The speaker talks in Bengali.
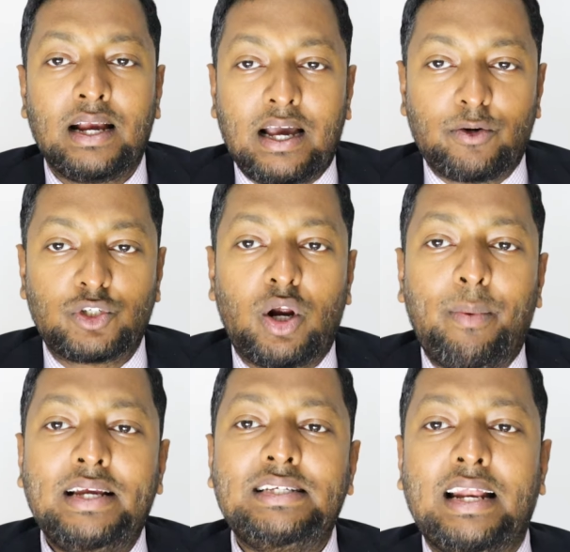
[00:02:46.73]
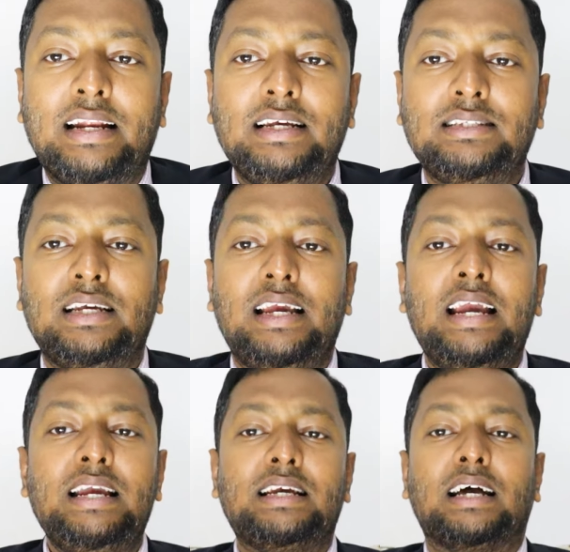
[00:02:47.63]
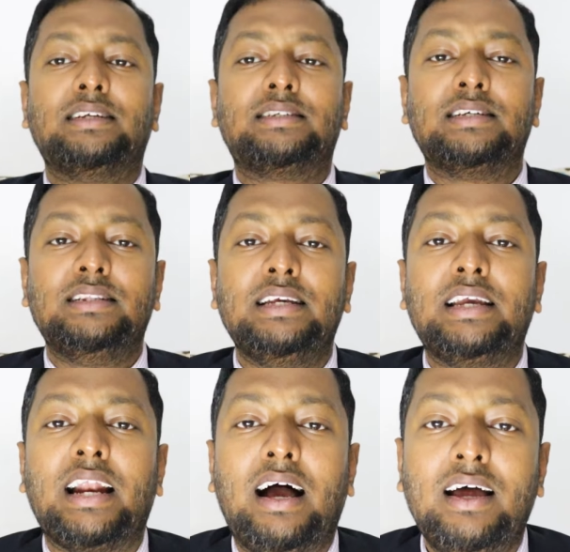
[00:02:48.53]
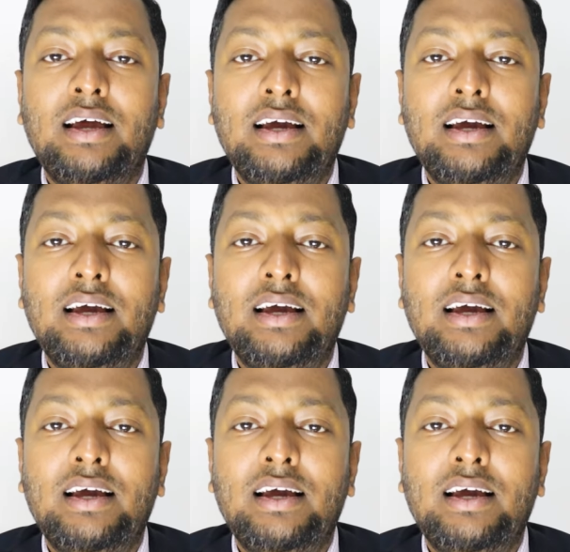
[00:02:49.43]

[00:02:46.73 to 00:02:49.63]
কারণ সবাই জানে যে এই কাদের সিদ্দিকিরা